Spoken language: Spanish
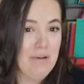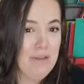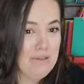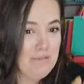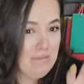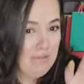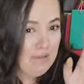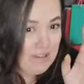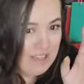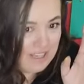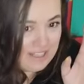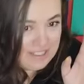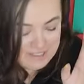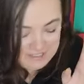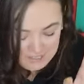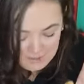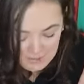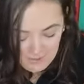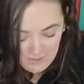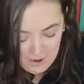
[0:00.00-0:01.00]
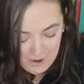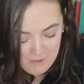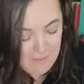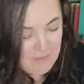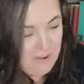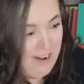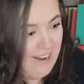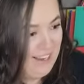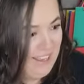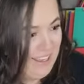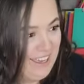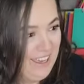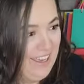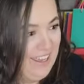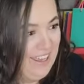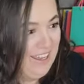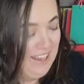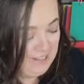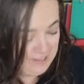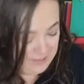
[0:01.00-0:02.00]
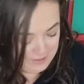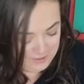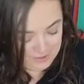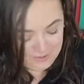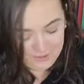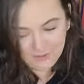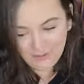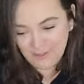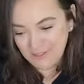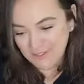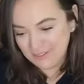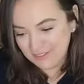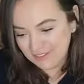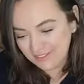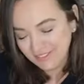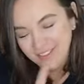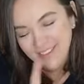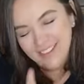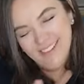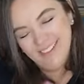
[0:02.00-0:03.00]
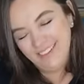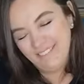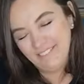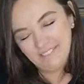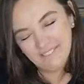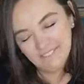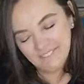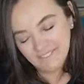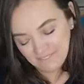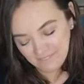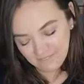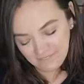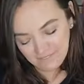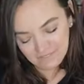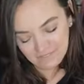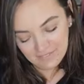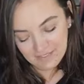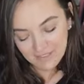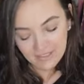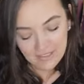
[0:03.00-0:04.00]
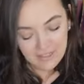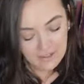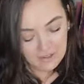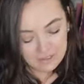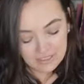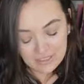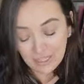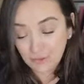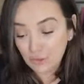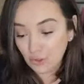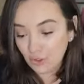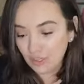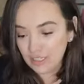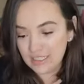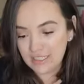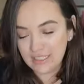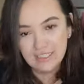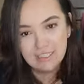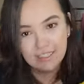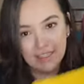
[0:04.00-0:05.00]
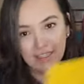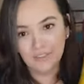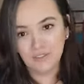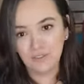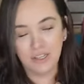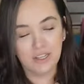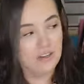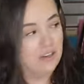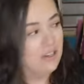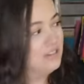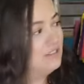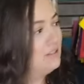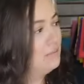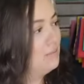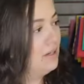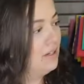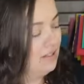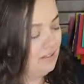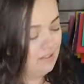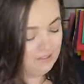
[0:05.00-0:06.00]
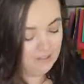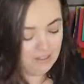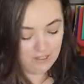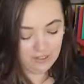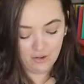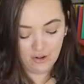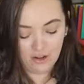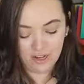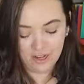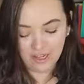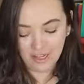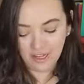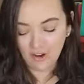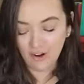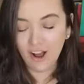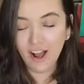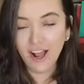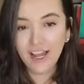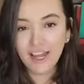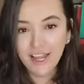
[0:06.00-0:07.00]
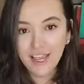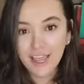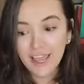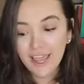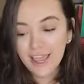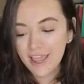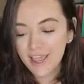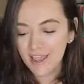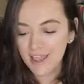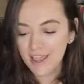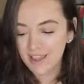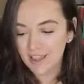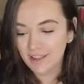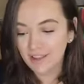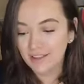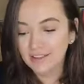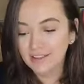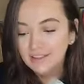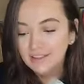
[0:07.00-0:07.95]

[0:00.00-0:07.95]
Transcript: pues porque si vamos a quedar solos. O sea, todo está llegando a que va a salvar el negro Ricoli.